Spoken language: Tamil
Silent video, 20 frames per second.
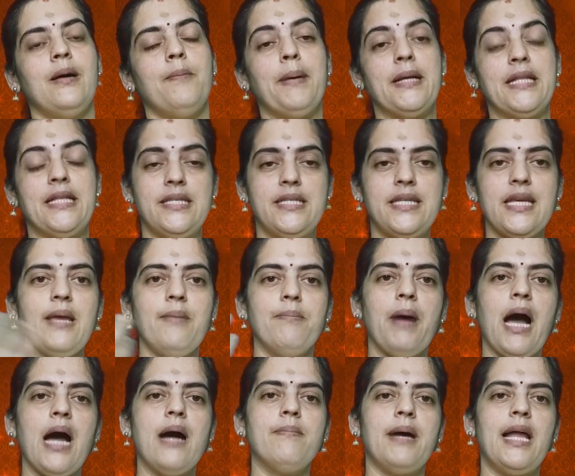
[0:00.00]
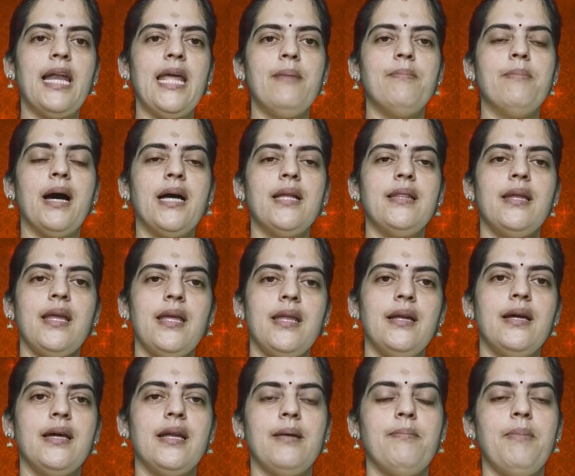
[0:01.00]
பச்சை மாமலை மாதிரி
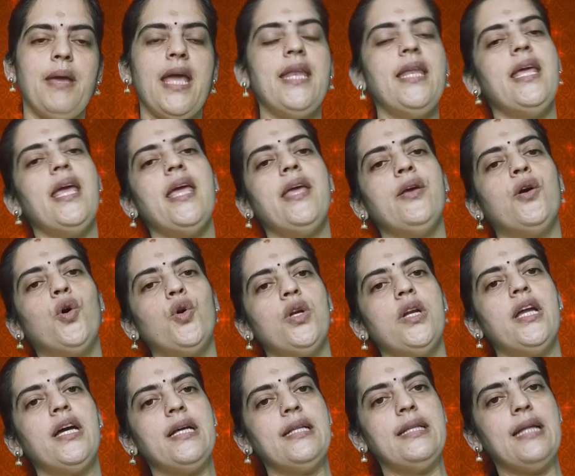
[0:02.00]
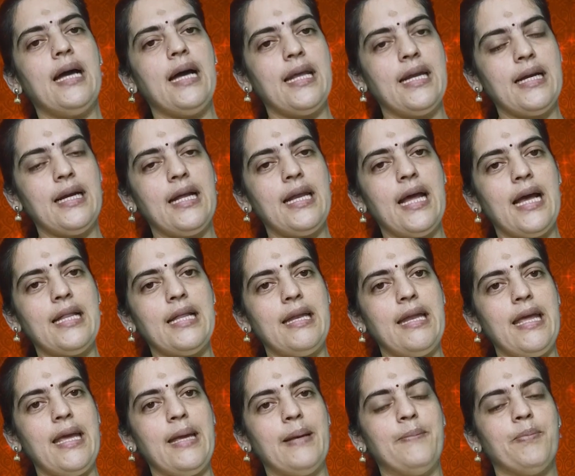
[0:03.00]
இருக்கிற மேனியை கொண்ட அந்த
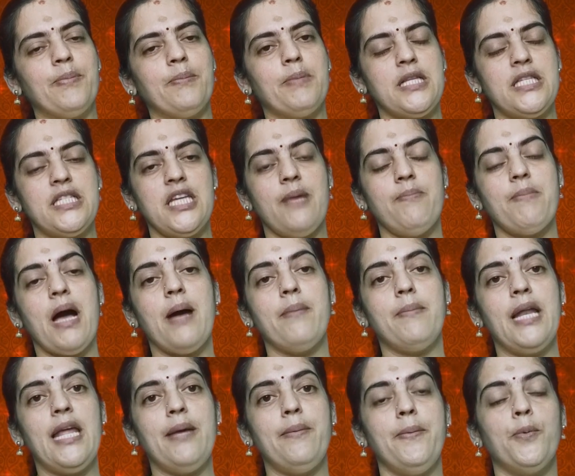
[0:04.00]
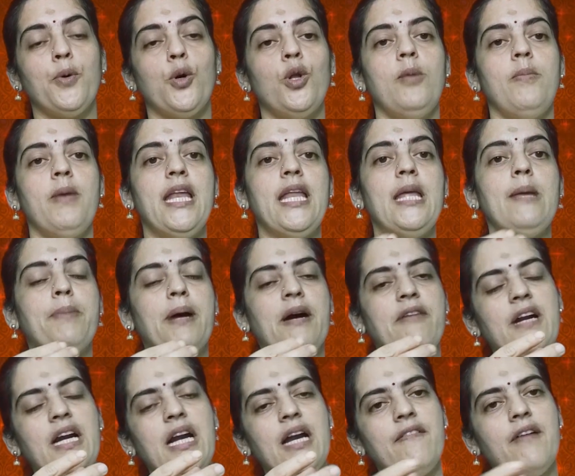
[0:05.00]
அரங்கநாதனே பச்சை மாமலை போல் மேனி
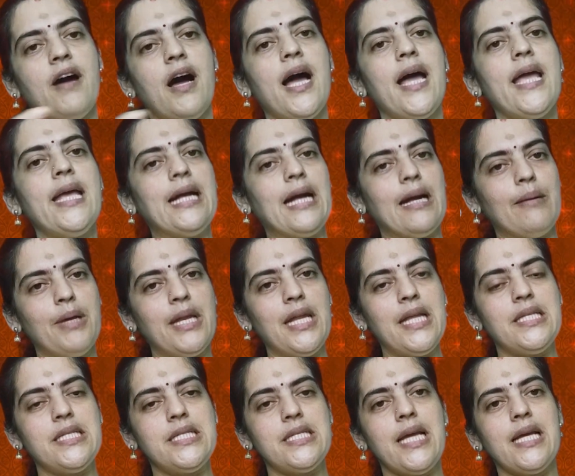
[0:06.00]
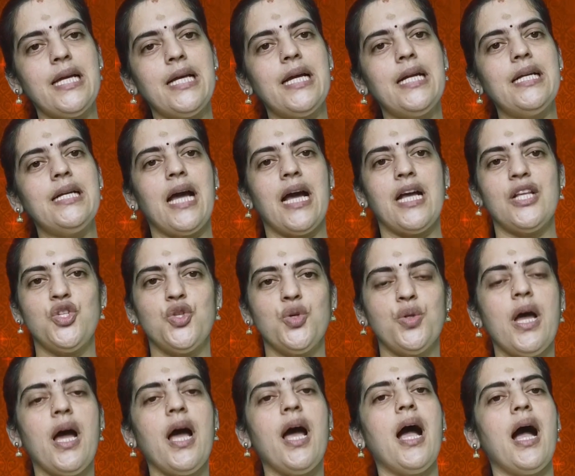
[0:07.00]
பவழவாய் கமலச்செங்கன்
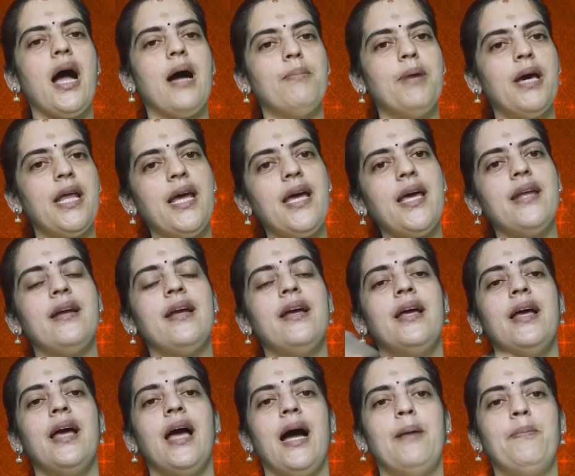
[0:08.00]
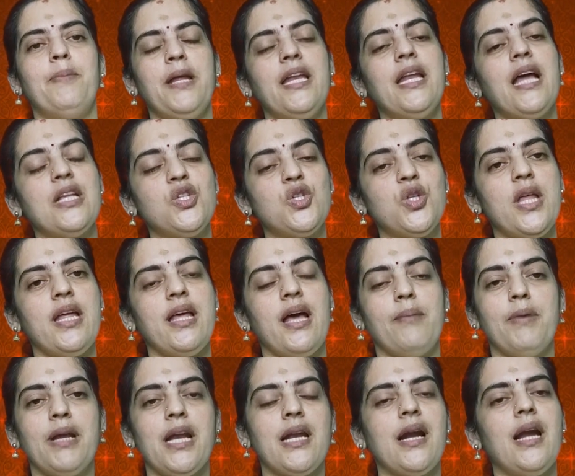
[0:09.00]
அச்சுதா அமரர் அப்படின்னு அச்சுத
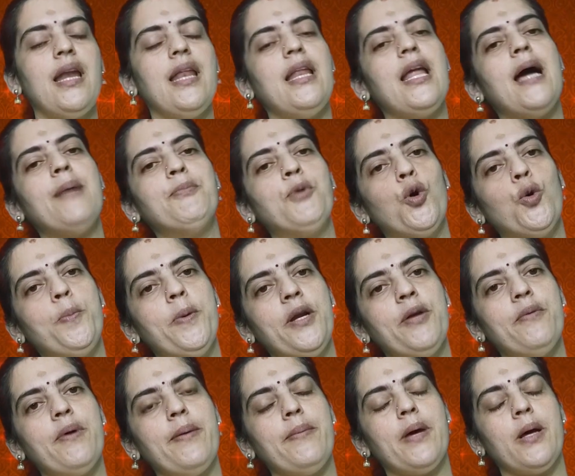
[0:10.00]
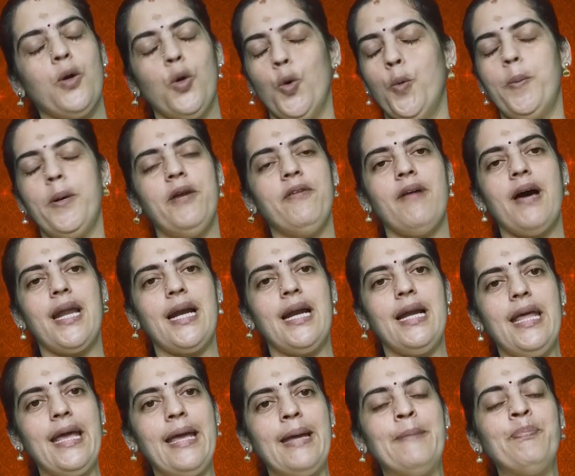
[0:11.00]
அமரர்கள் எல்லாம் கூப்பிடுவ
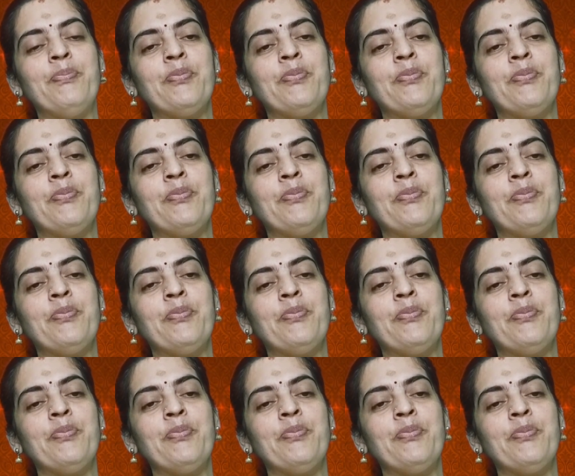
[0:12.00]
கூப்பிடுவார்களே